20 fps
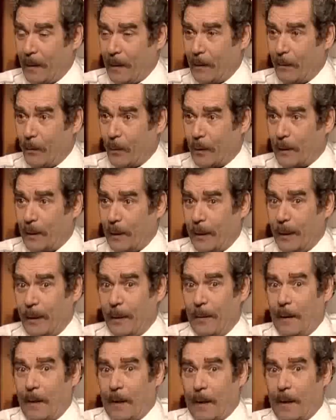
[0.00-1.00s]
Вот.
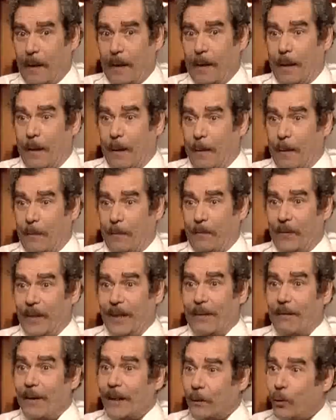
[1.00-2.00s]
И э,
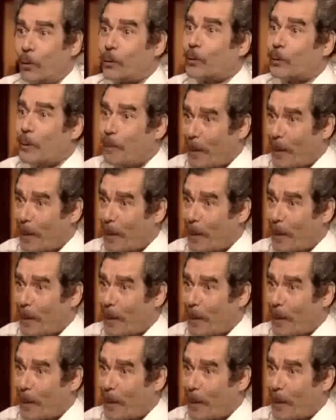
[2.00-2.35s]
виноват тот, кто